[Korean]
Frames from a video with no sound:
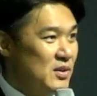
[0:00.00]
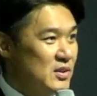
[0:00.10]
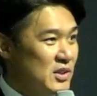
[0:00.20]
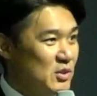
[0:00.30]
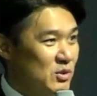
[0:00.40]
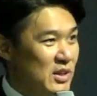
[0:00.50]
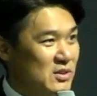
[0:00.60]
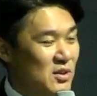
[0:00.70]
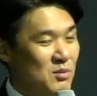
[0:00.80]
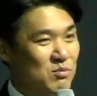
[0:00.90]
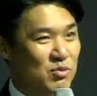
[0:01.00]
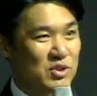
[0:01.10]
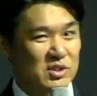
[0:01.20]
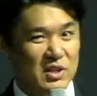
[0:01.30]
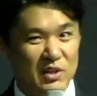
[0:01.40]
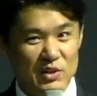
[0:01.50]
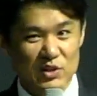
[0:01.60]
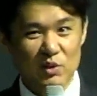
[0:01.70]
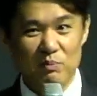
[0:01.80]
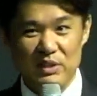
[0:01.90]
그리고 나서 무엇이
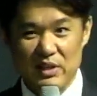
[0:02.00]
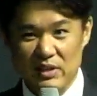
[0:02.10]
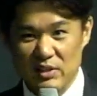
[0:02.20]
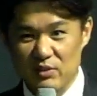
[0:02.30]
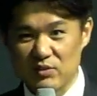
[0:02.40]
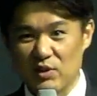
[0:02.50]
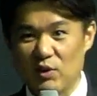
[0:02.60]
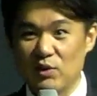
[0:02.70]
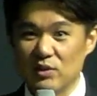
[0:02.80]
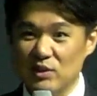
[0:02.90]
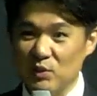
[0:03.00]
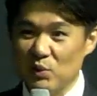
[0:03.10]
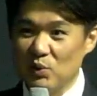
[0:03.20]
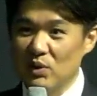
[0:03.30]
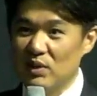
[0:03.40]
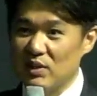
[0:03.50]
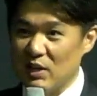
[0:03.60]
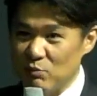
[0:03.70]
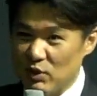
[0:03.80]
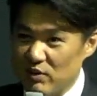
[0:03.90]
생겼죠? 비가 내렸어요. 그리고
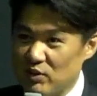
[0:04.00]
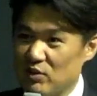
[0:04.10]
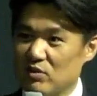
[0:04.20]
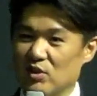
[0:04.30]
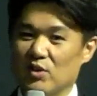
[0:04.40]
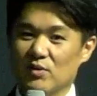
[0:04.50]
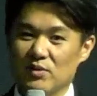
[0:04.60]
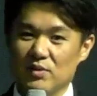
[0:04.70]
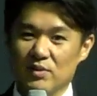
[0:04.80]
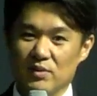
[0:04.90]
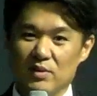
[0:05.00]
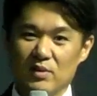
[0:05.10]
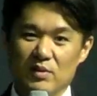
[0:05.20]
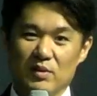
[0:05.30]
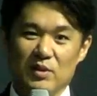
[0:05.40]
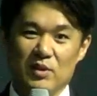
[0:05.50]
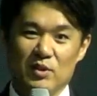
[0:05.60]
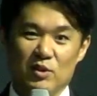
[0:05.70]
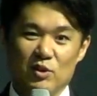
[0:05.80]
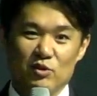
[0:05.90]
나무가 생겼어요.
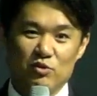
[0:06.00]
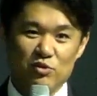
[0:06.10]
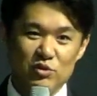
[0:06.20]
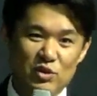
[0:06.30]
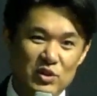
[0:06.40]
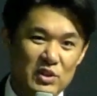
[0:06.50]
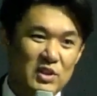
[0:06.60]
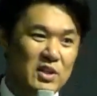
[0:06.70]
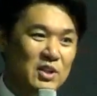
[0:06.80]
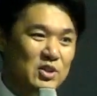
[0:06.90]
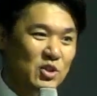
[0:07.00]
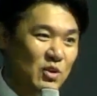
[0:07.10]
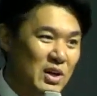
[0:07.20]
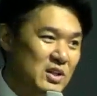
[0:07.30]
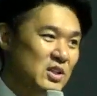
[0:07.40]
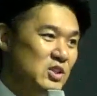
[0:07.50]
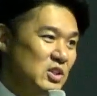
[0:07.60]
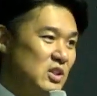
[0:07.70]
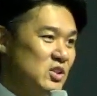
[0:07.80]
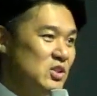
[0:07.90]
순서를 정확히
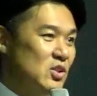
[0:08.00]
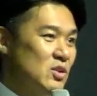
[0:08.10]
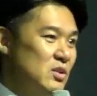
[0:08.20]
지키시죠.